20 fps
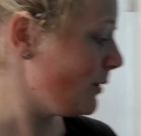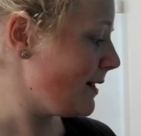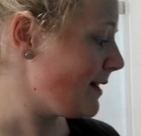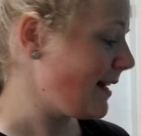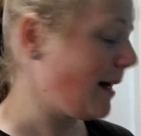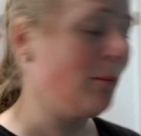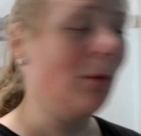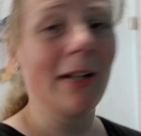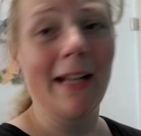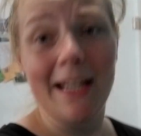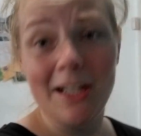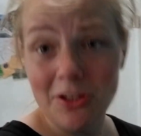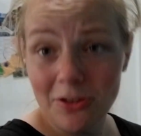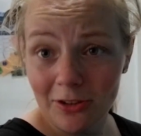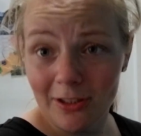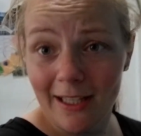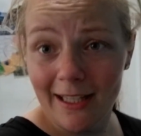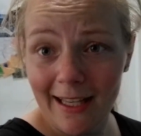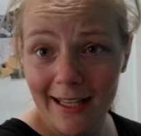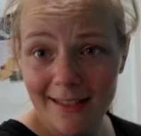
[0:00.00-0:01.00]
Das haben wir
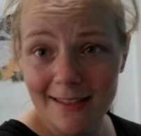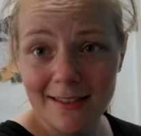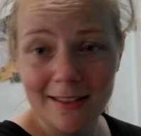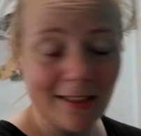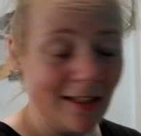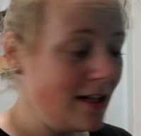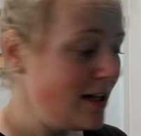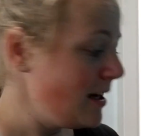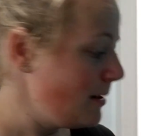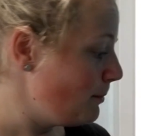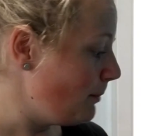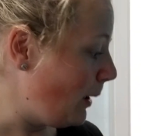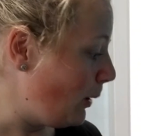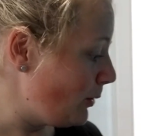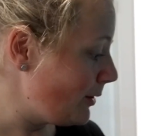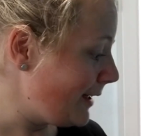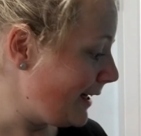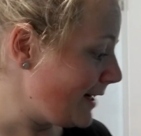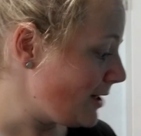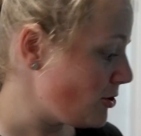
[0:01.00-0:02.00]
gestern gegessen.
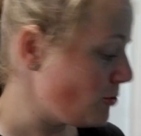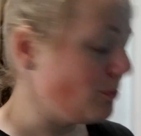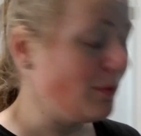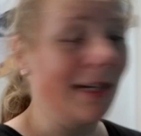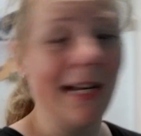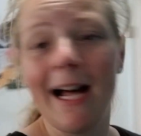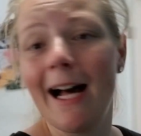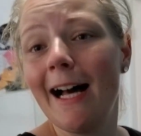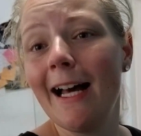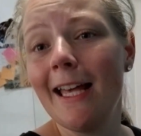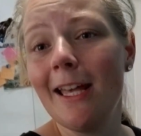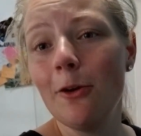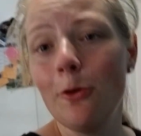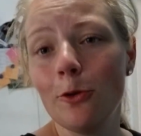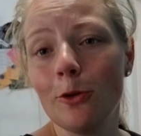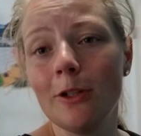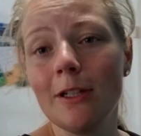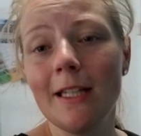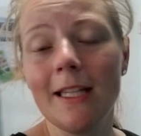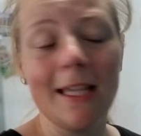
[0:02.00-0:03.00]
Maultaschen mit Ei,
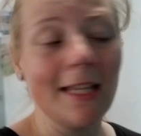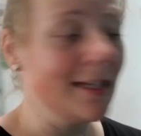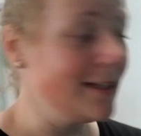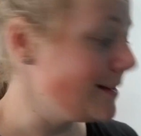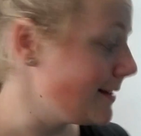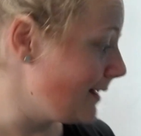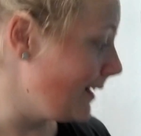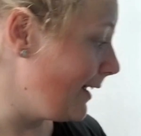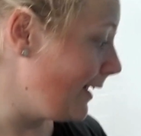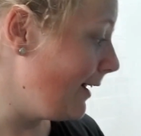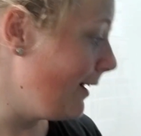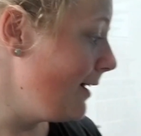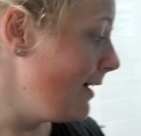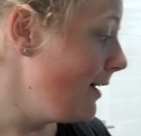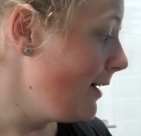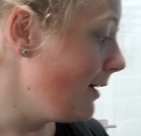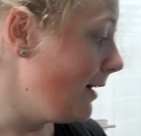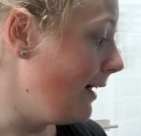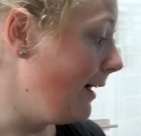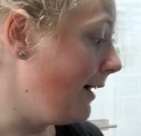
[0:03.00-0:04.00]
Hüttenkäse,
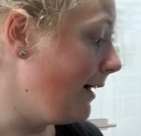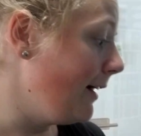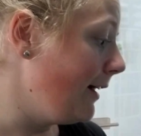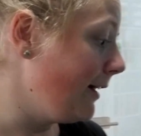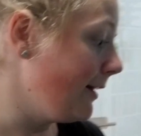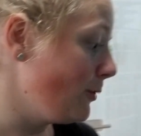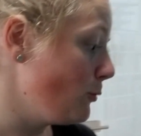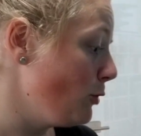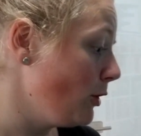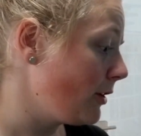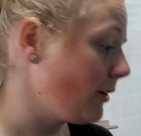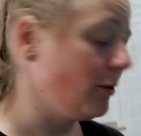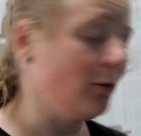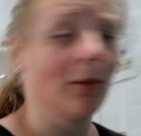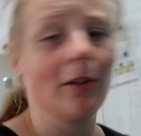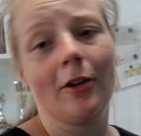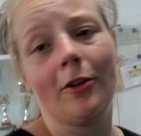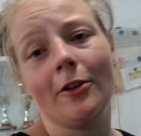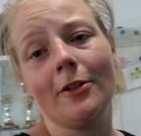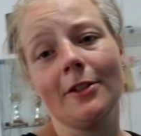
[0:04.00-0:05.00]
äh, Gurke und
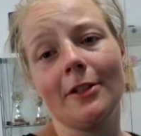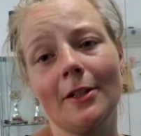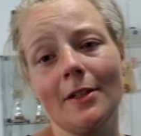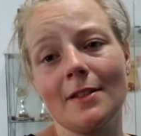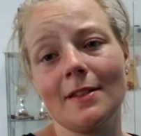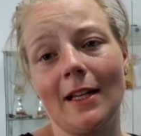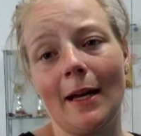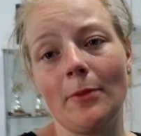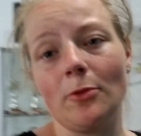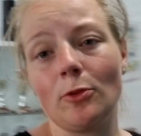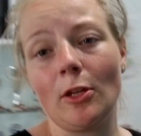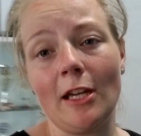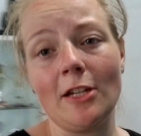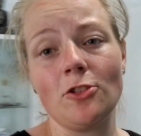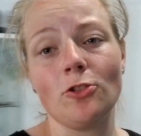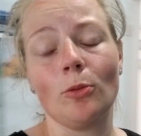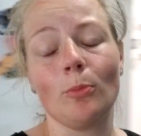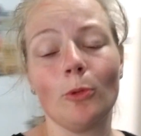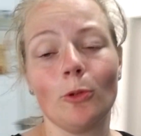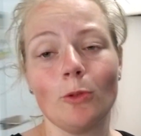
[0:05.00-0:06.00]
Karotte. Das gab es
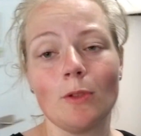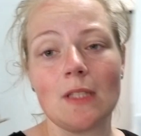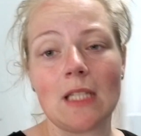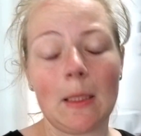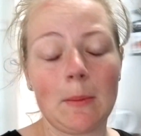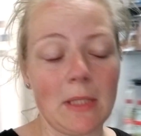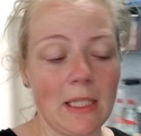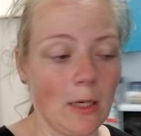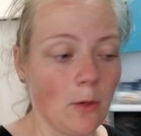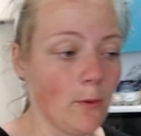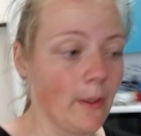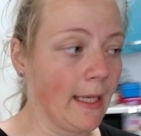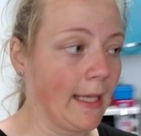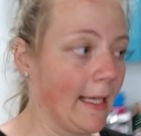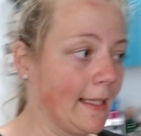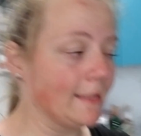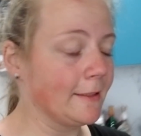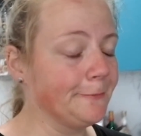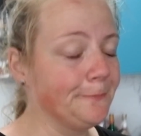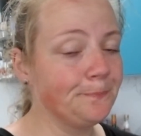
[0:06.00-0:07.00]
gestern bei uns, habe ich auch
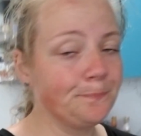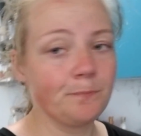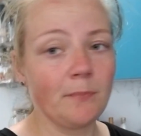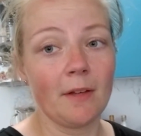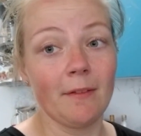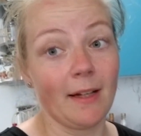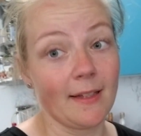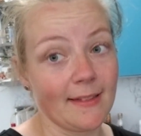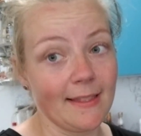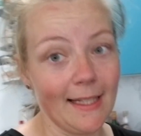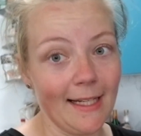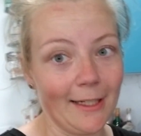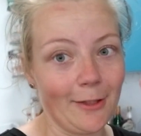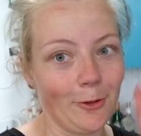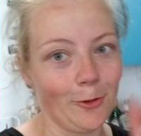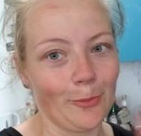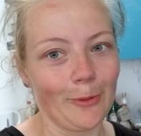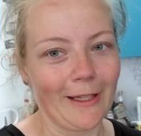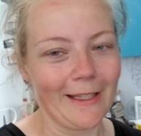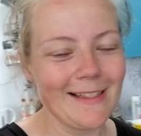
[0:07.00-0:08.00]
gegessen. War sehr
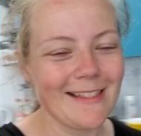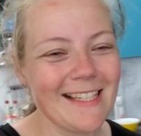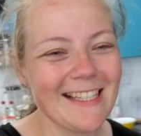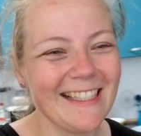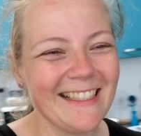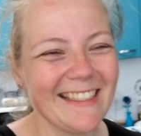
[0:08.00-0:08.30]
lecker übrigens.